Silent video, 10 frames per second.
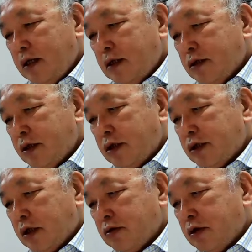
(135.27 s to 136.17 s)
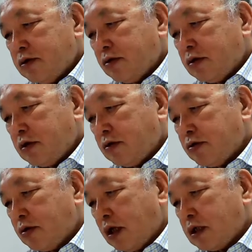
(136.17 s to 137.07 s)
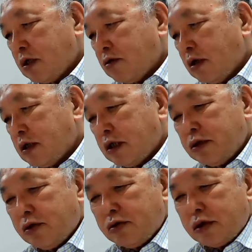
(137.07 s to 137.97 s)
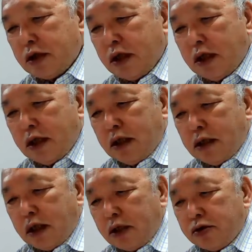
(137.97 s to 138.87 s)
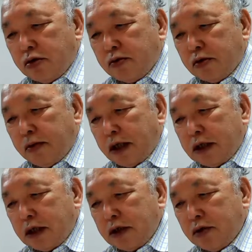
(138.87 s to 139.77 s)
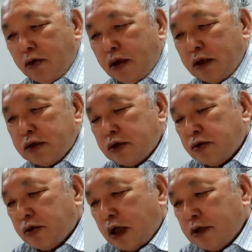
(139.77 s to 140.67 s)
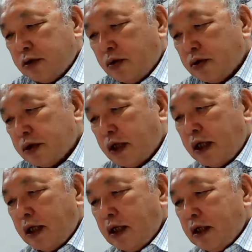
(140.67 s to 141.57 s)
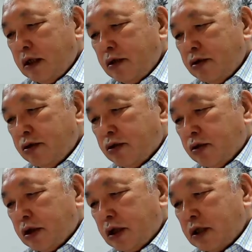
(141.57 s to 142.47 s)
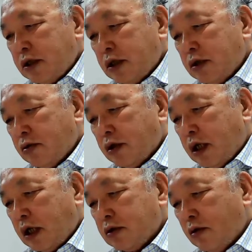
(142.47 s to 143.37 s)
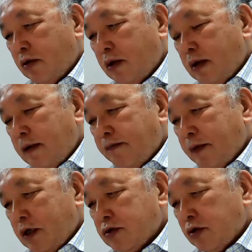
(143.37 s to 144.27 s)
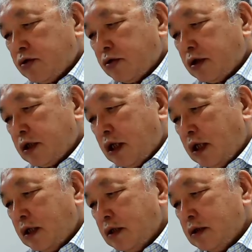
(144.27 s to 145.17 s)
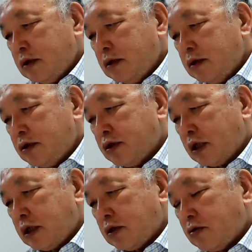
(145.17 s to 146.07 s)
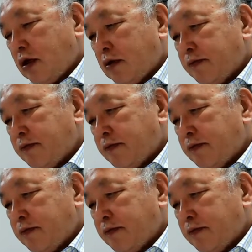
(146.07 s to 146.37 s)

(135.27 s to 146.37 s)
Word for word: 静止画の連続が動きの感覚を与えるように何兆ものバイナリーの演算処理が融合して流動的な人間の理解と創造的な似姿となる